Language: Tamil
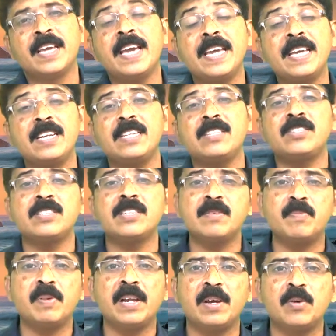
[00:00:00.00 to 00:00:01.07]
ஏய் நீ சின்ன
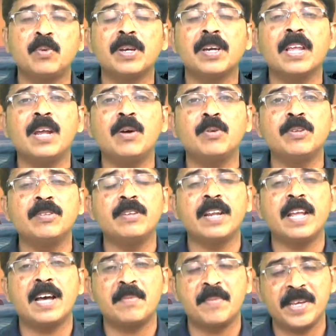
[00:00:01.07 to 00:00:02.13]
பிள்ளை உனக்கெல்லாம் ஒன்றும்
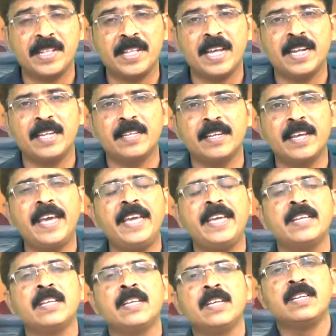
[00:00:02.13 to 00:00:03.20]
தெரியாது அமைதியாரு ஏய்